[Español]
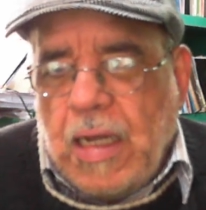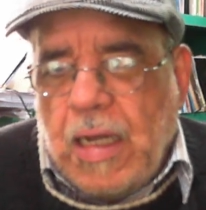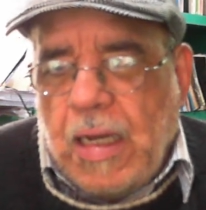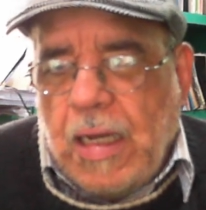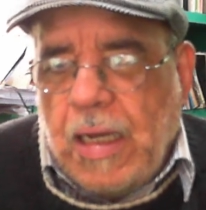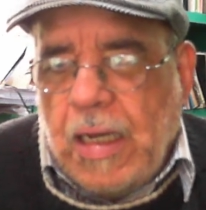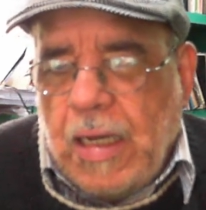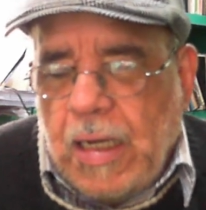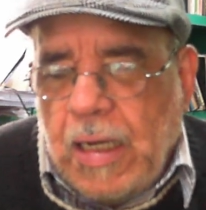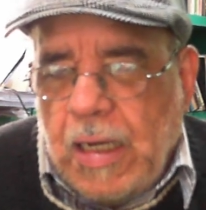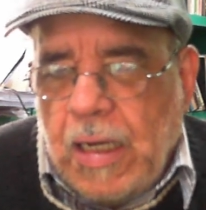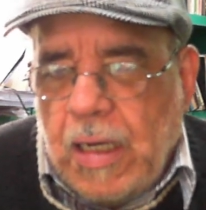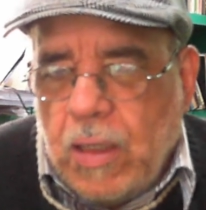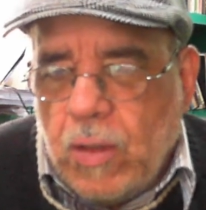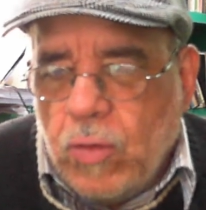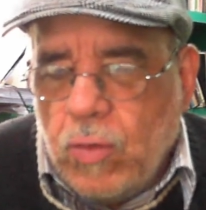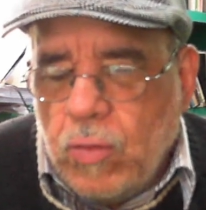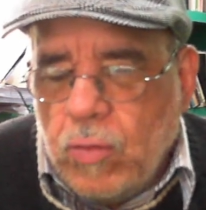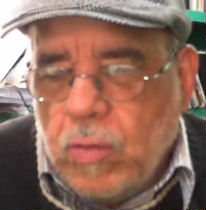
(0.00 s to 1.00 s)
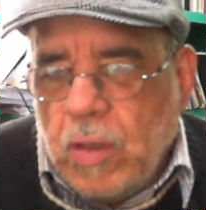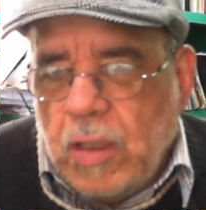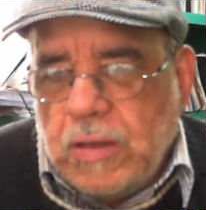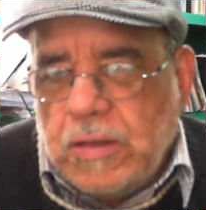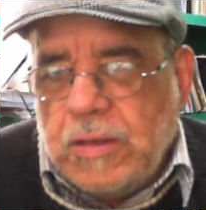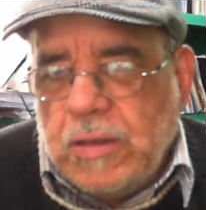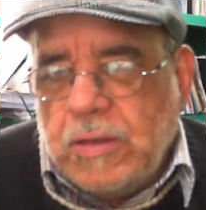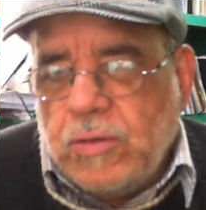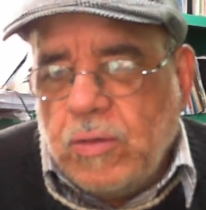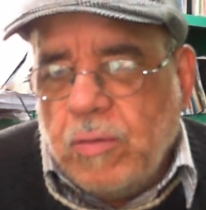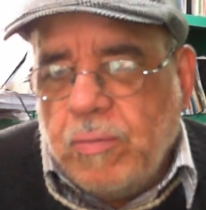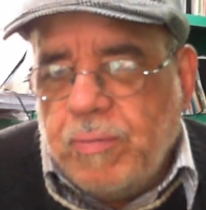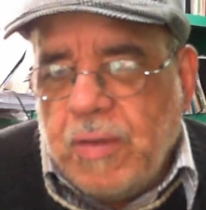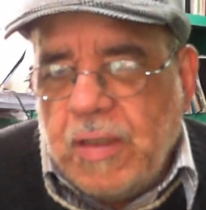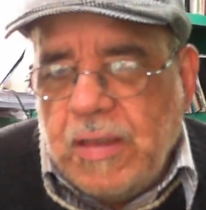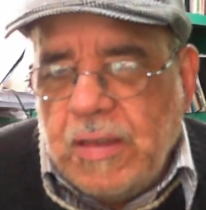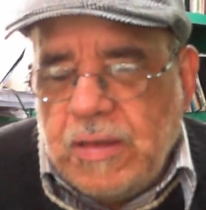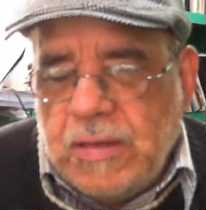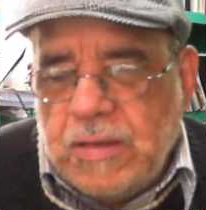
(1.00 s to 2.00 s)
a Cuba? Si son
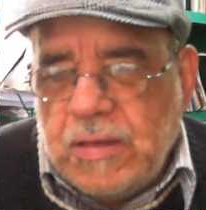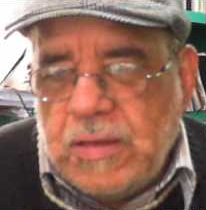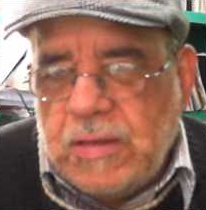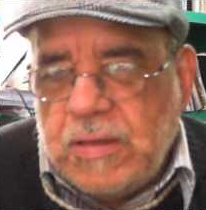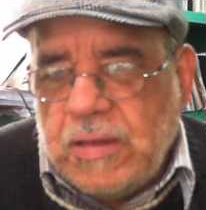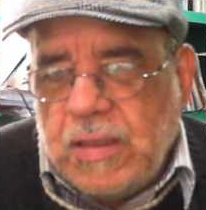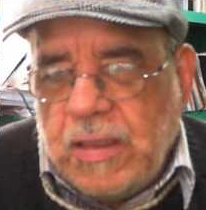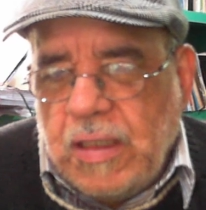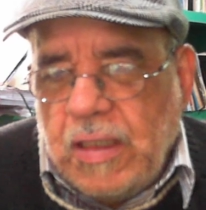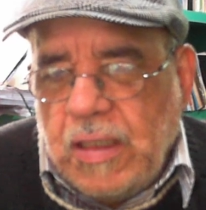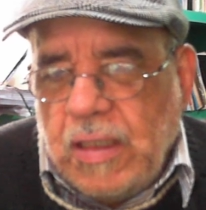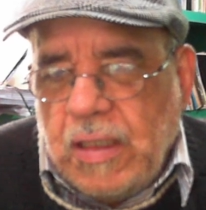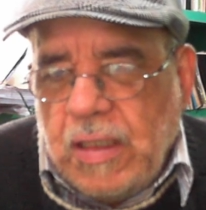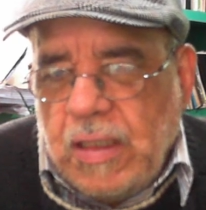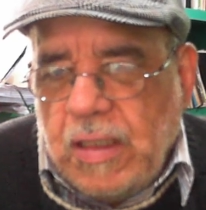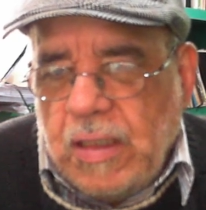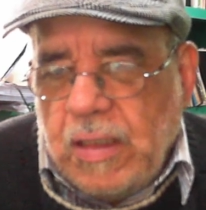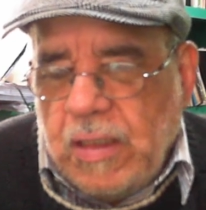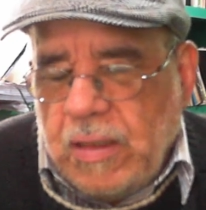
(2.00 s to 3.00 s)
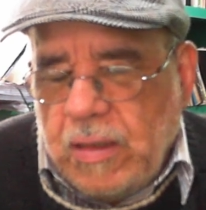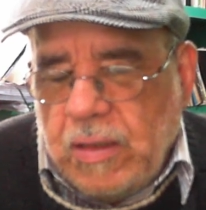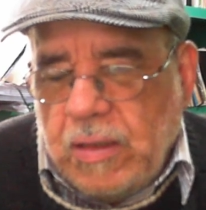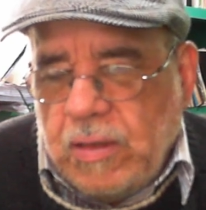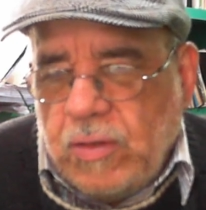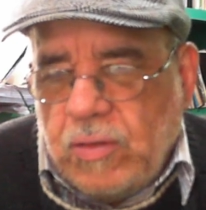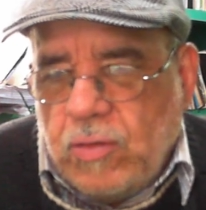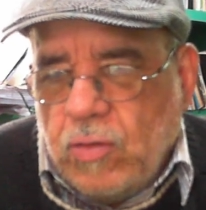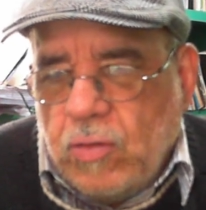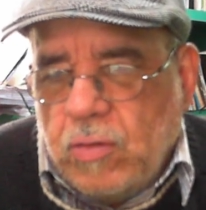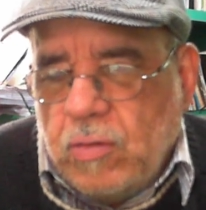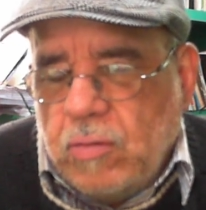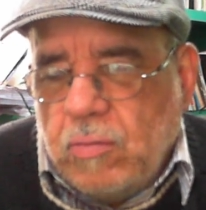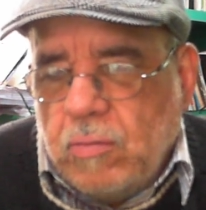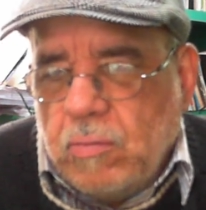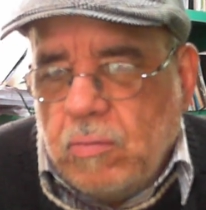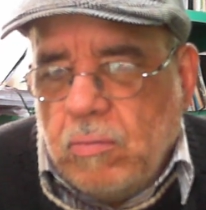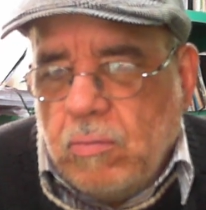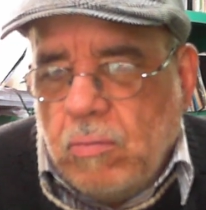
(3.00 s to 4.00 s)
países que son
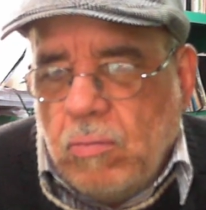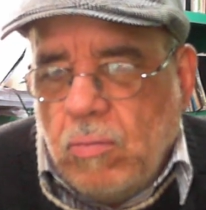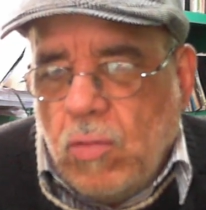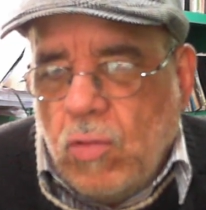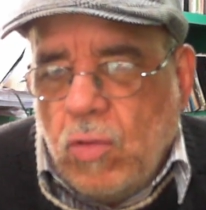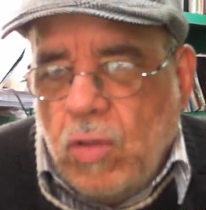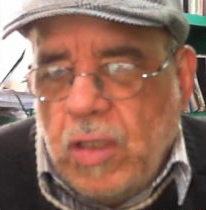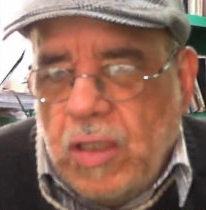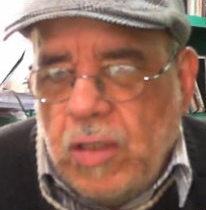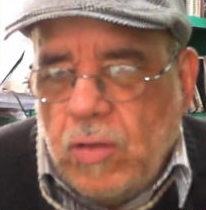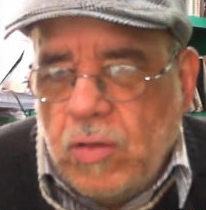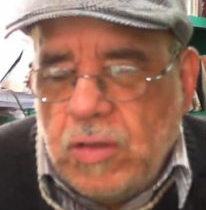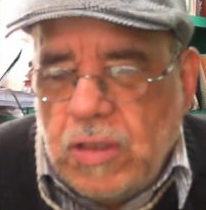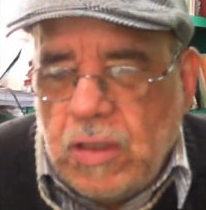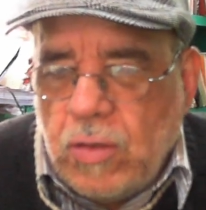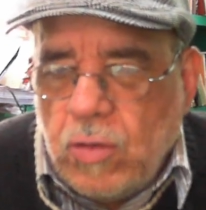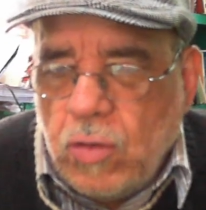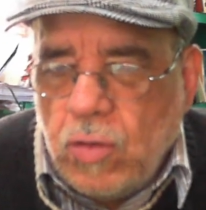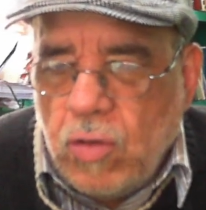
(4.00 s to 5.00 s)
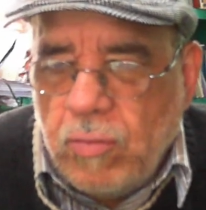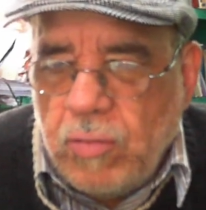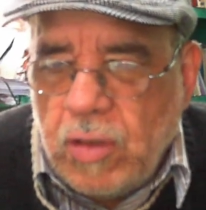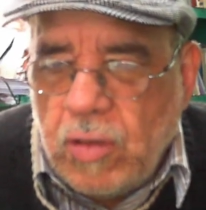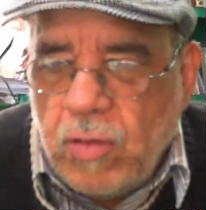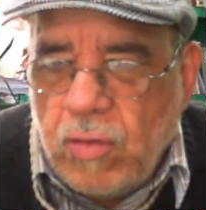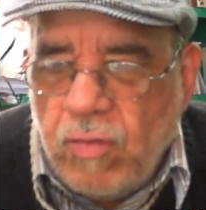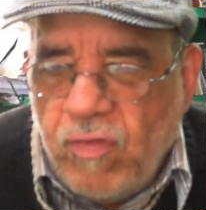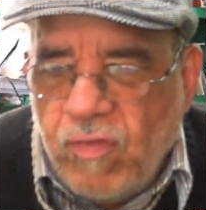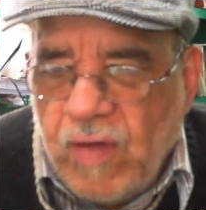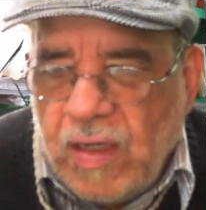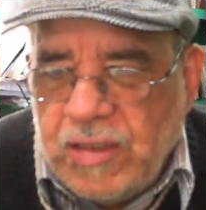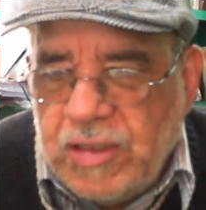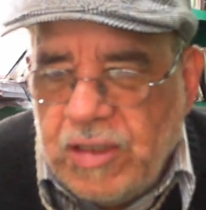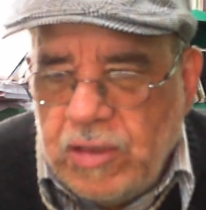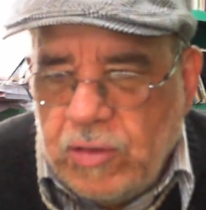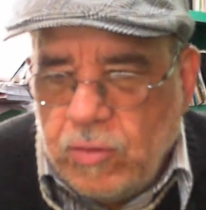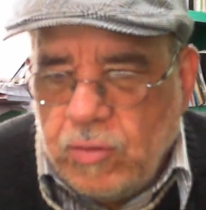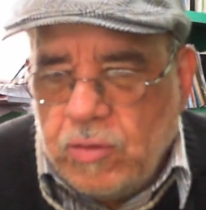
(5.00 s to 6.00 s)
modelos económicos
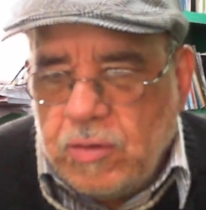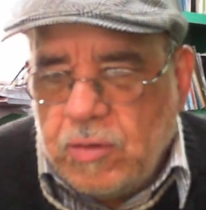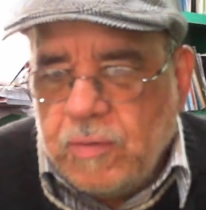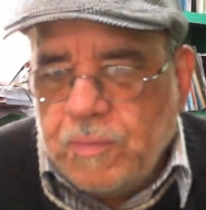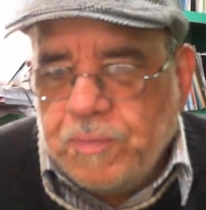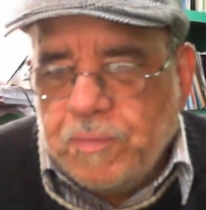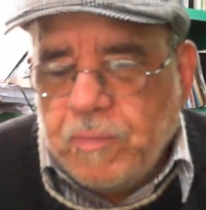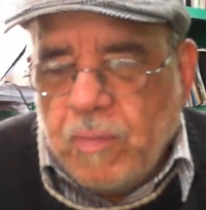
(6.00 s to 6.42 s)
fallidos.